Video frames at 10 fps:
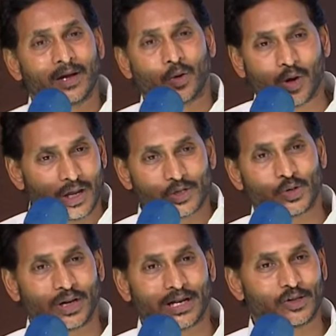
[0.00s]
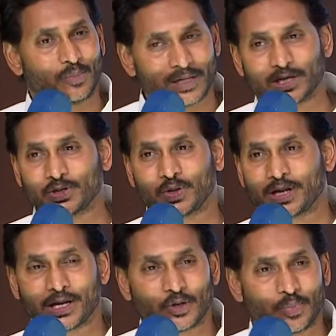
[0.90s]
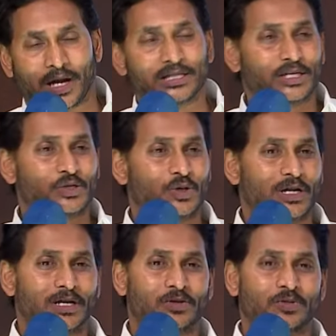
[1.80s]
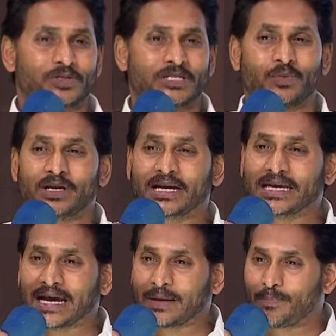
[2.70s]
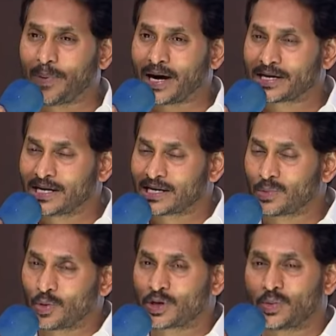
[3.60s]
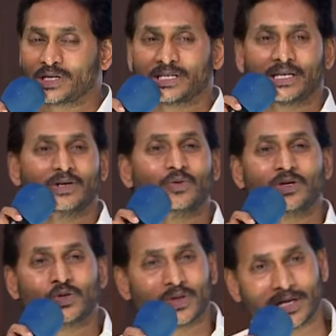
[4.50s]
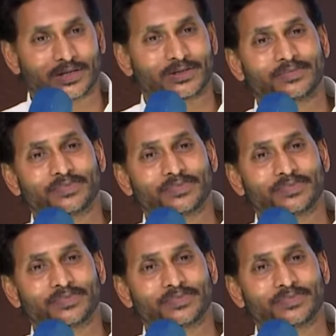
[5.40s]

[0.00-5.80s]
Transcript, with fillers: కులం చూడలేదు మతం చూడలేదు ప్రాంతం చూడలేదు చివరికి ఏ పార్టీకి ఓటు వేశారని కూడా చూడలేదు